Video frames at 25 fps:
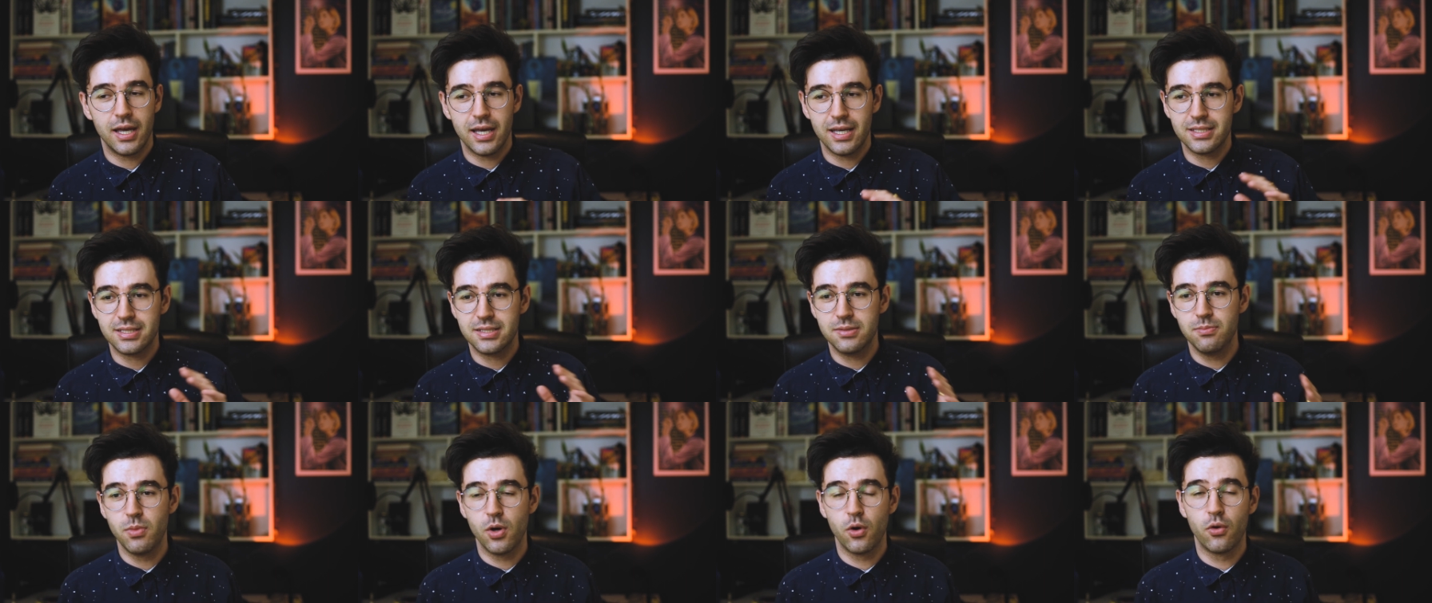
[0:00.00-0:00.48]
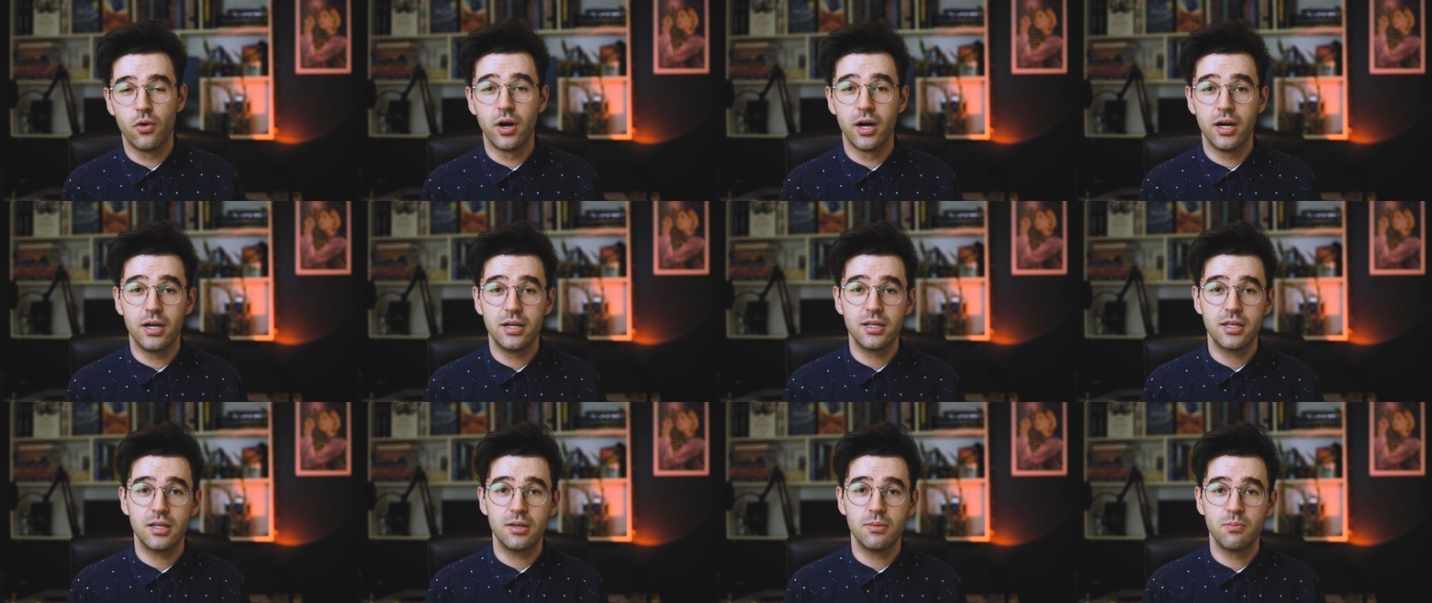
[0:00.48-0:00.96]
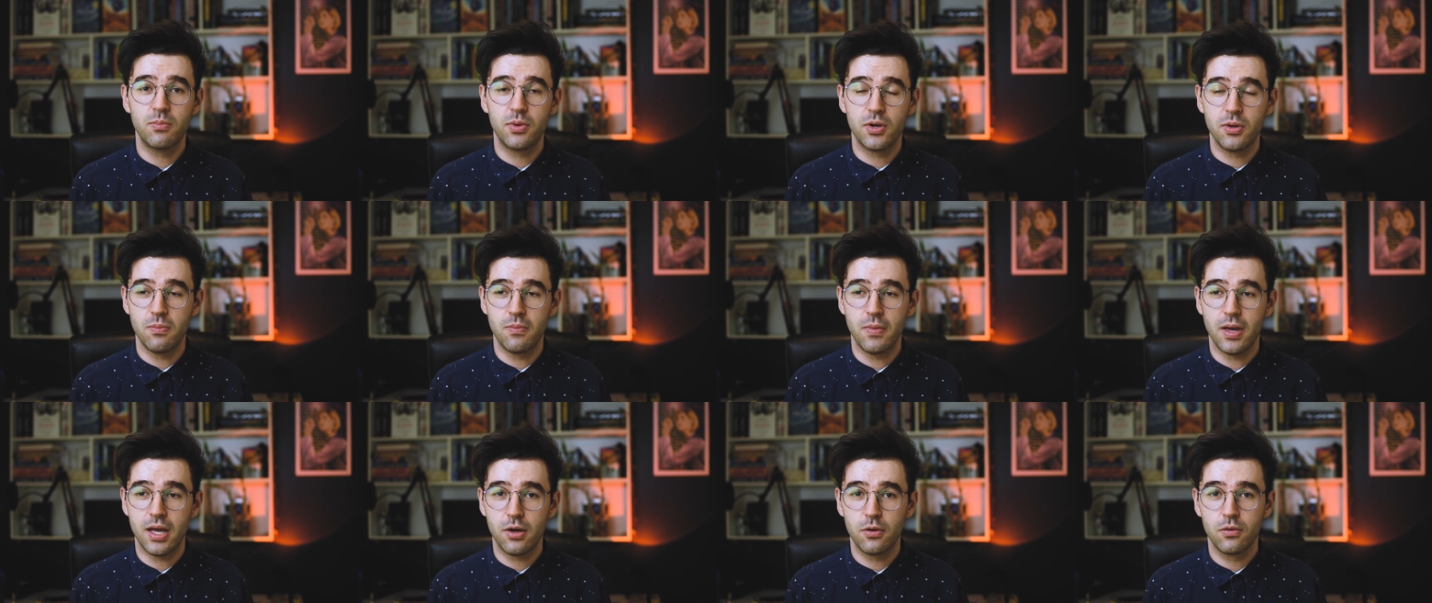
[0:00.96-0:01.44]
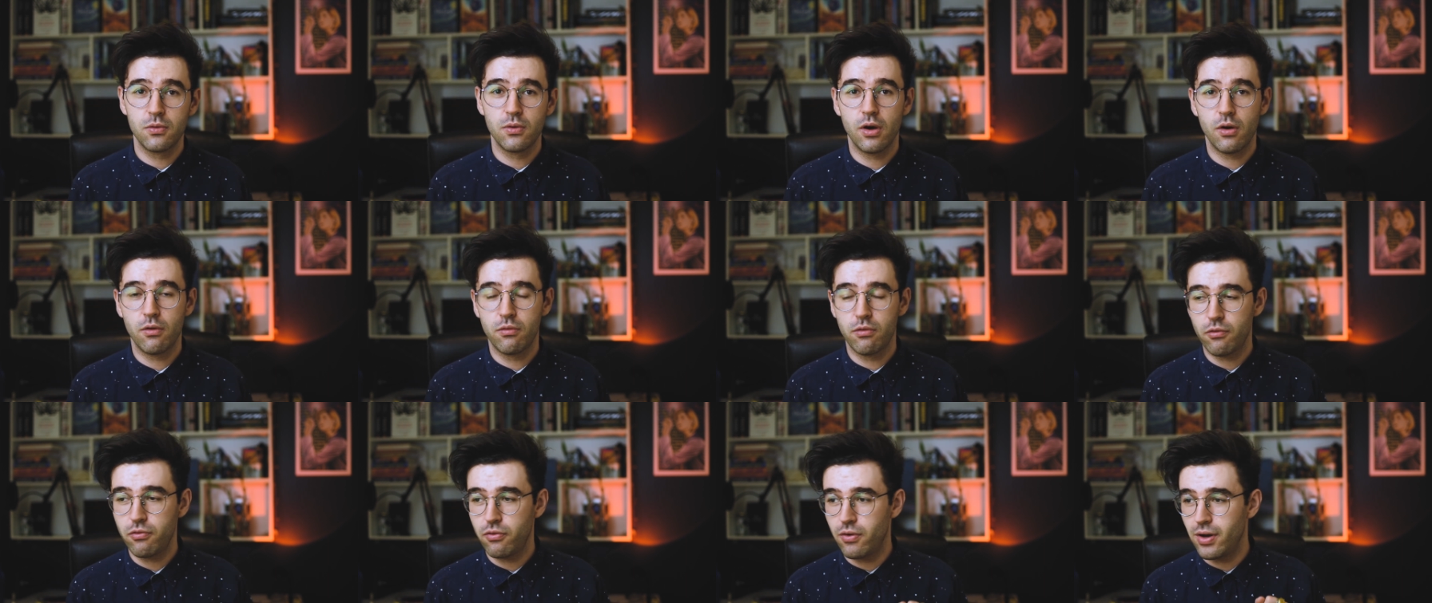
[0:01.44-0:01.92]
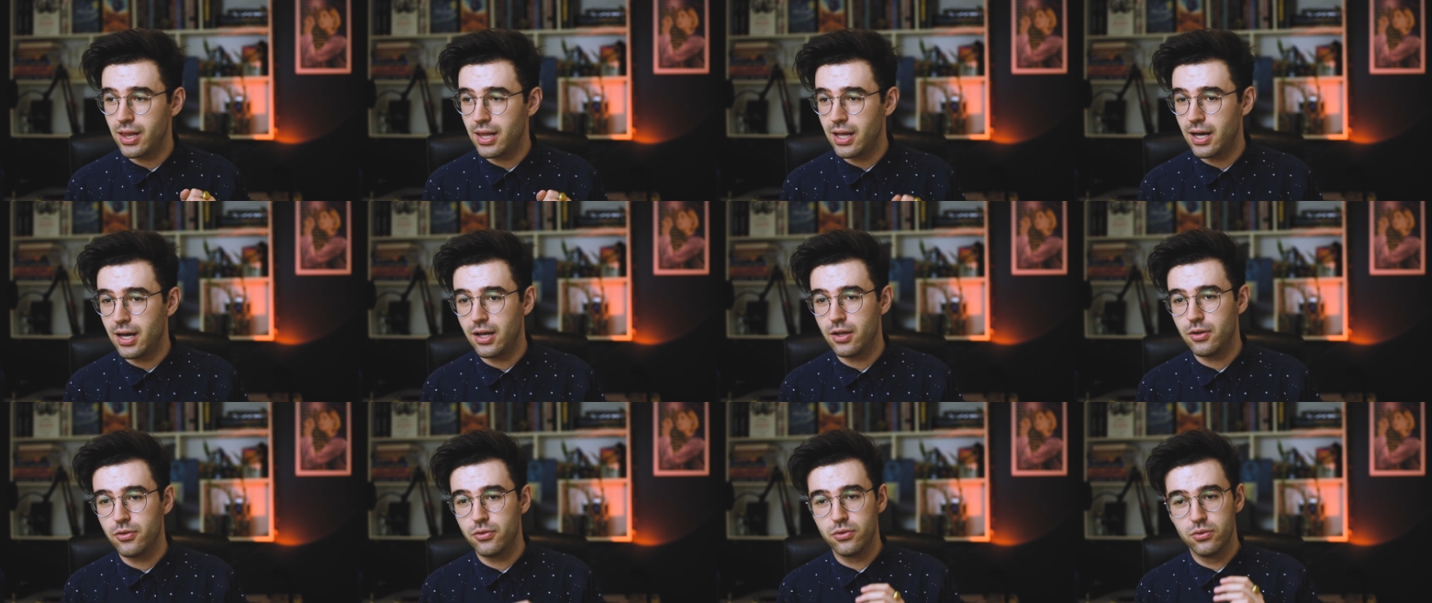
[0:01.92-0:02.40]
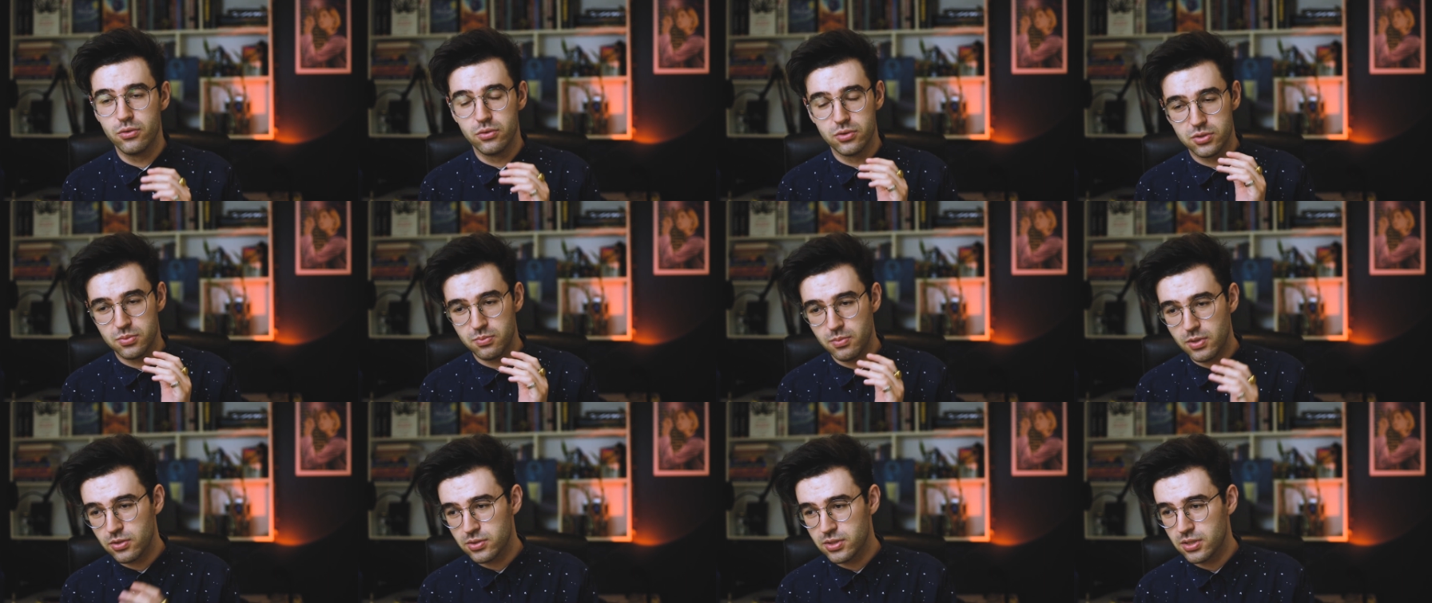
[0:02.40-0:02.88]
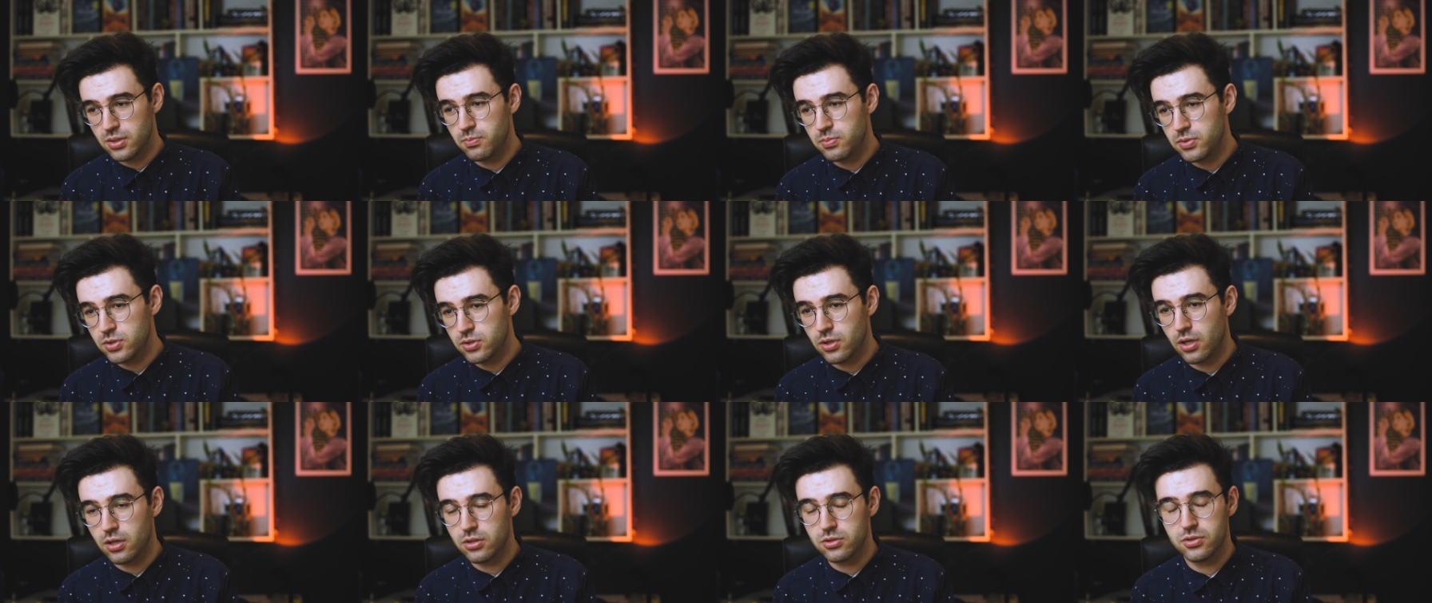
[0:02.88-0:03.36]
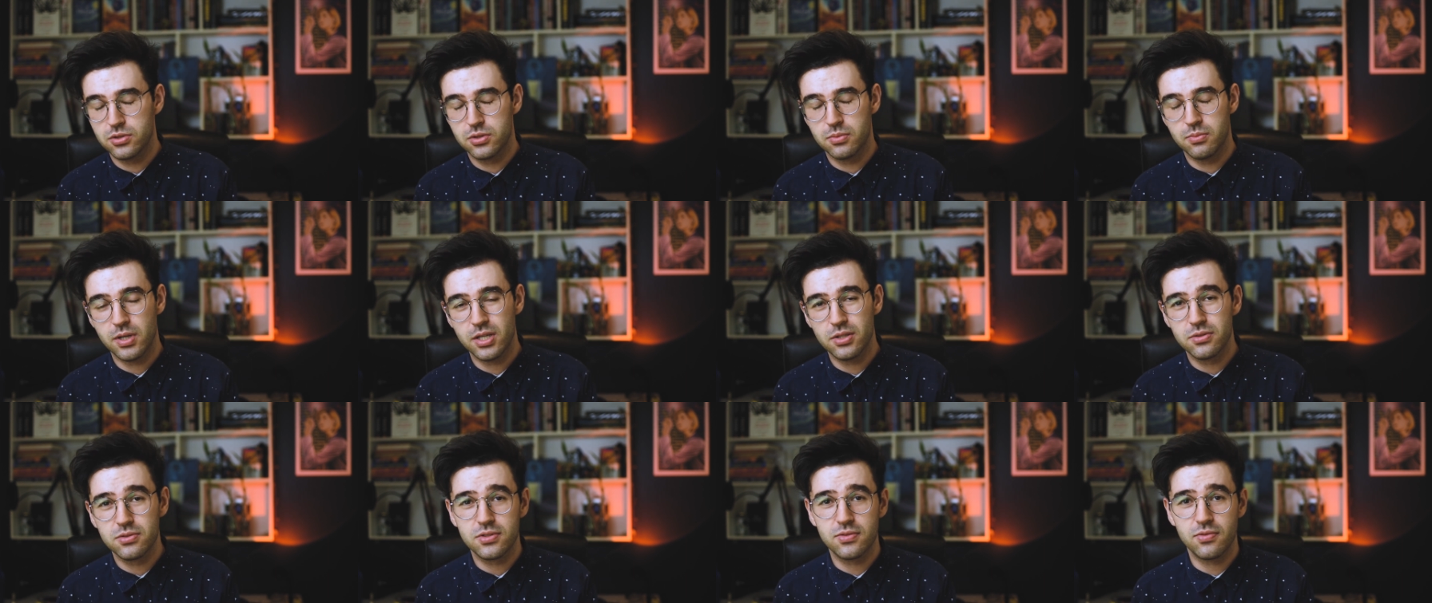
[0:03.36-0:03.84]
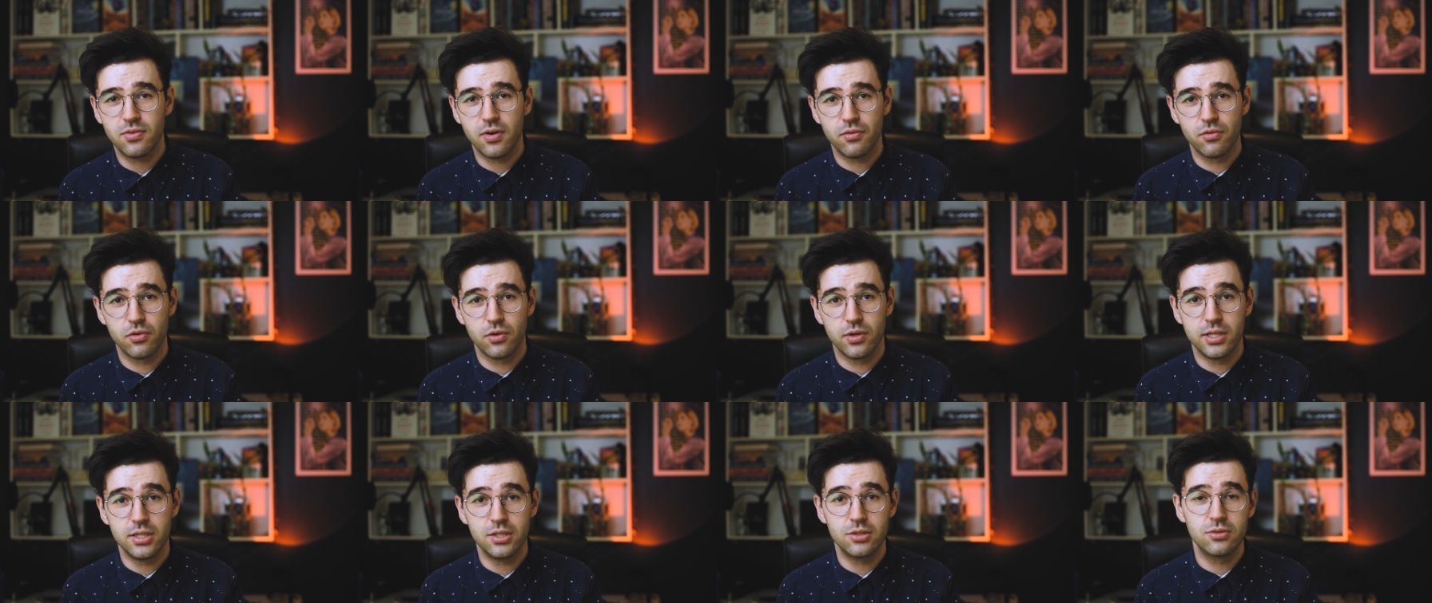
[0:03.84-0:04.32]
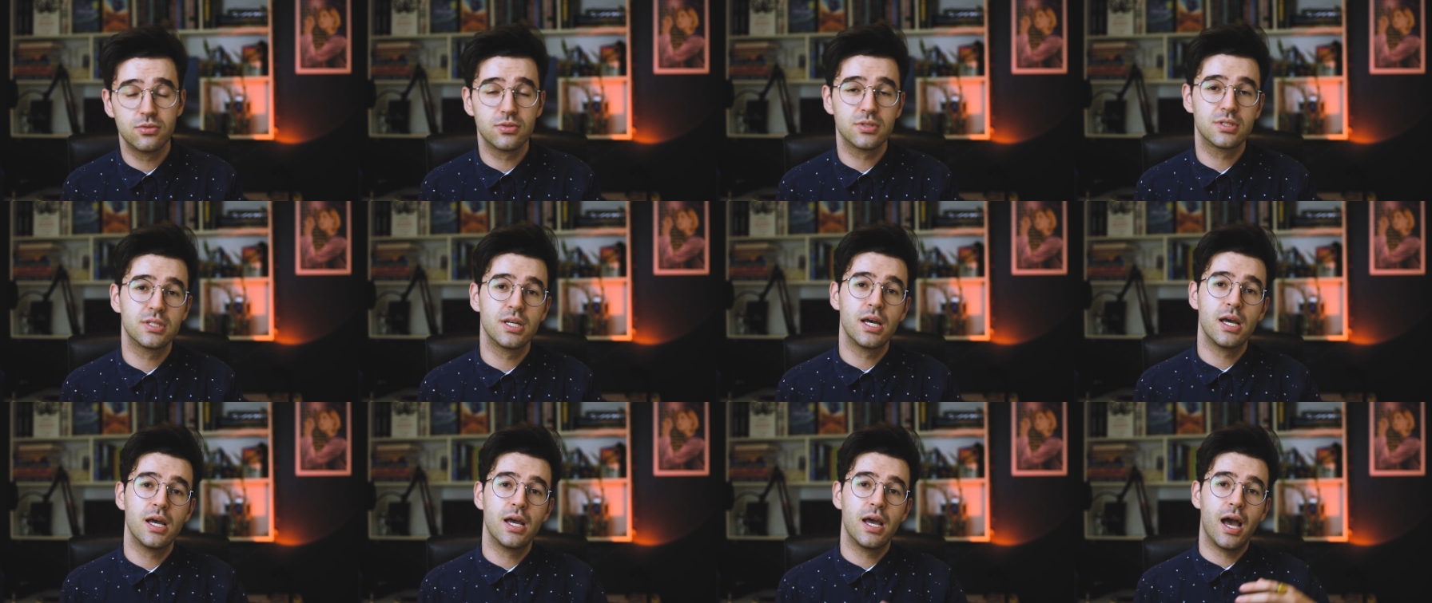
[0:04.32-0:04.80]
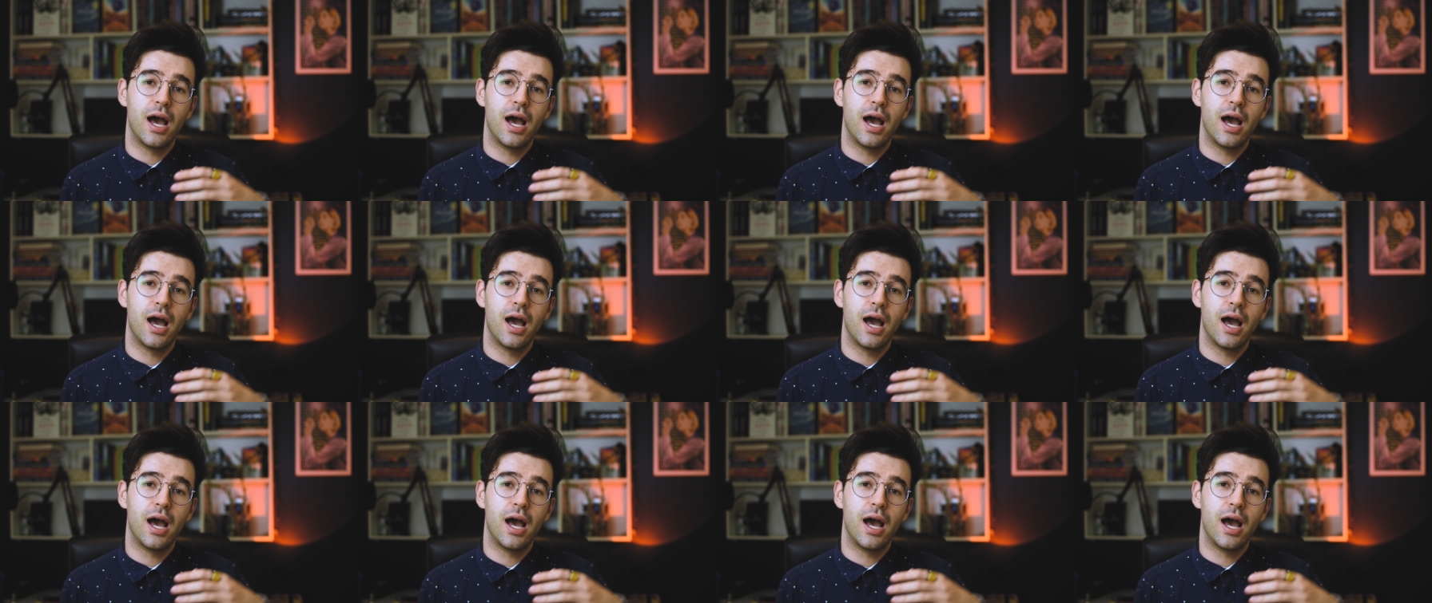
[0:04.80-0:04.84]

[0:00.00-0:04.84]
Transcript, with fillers: esse meu ranking primeiro, eu vou falar dos meus episódios menos favoritos